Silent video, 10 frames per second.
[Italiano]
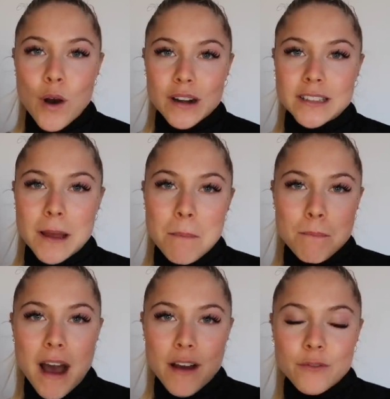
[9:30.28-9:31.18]
World
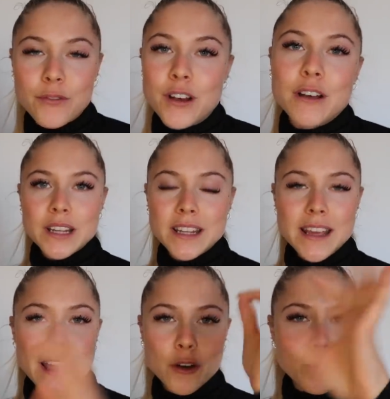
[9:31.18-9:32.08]
Month,
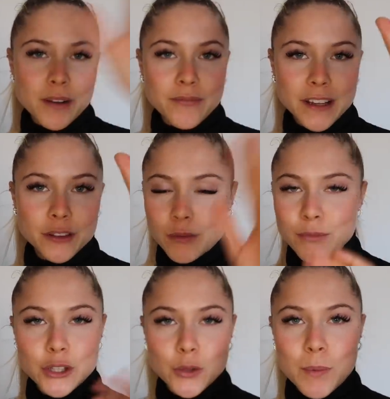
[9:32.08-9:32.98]
quindi ecco perfetto,
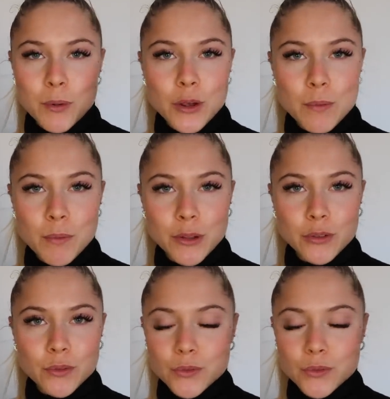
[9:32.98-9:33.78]
ho scelto proprio il momento